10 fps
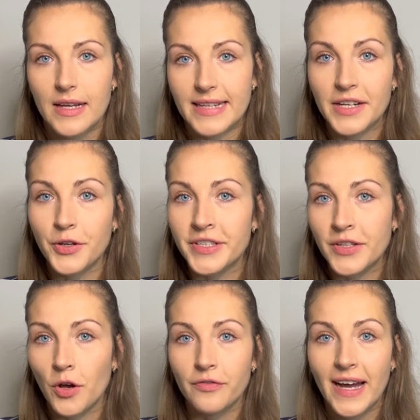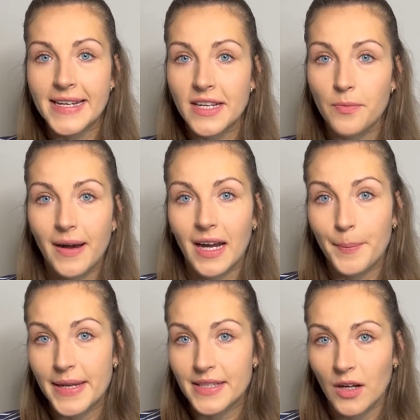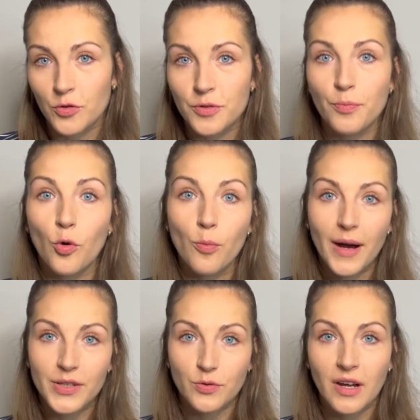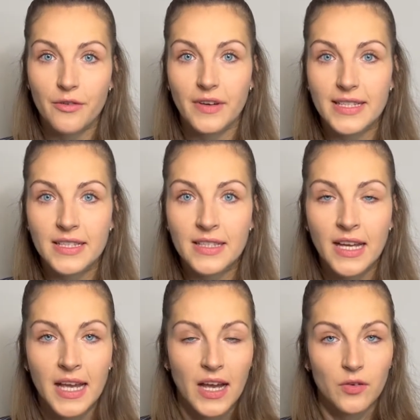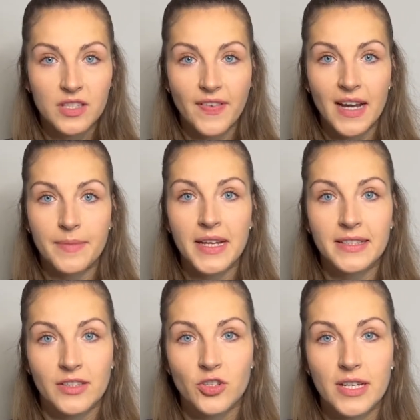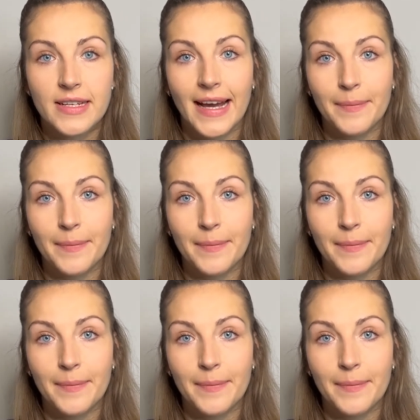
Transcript: Dann könnt ihr noch weitere Parameter und Beobachtungen erfassen, und zwar im nächsten Schritt